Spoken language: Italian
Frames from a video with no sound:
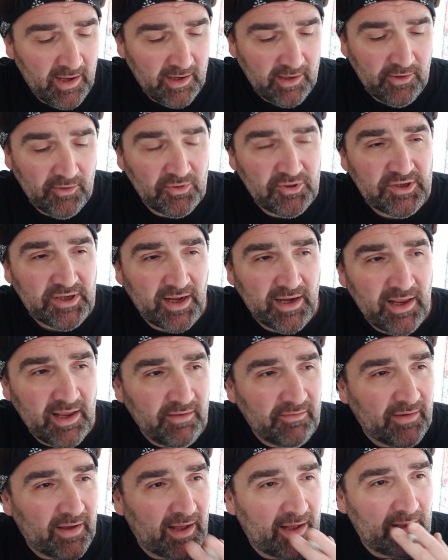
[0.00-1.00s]
Non ci
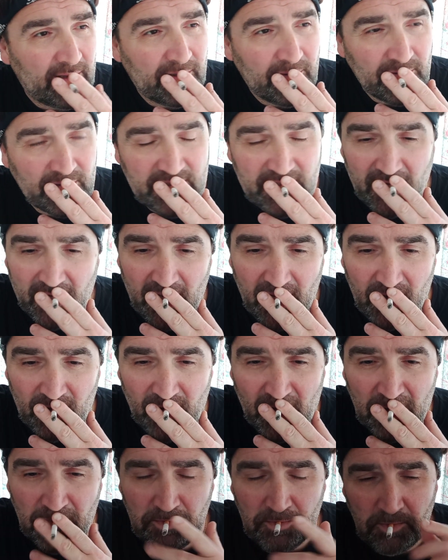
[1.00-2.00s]
arriva, non ci
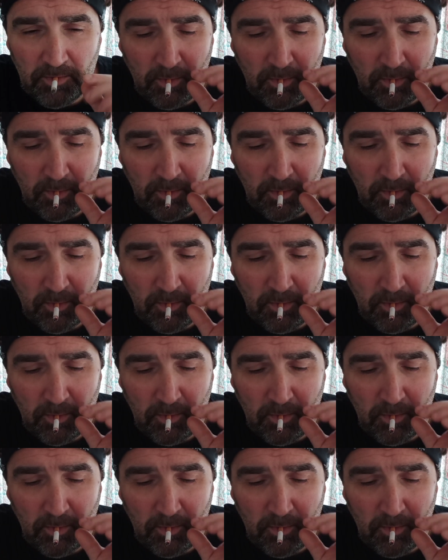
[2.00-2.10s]
arriva.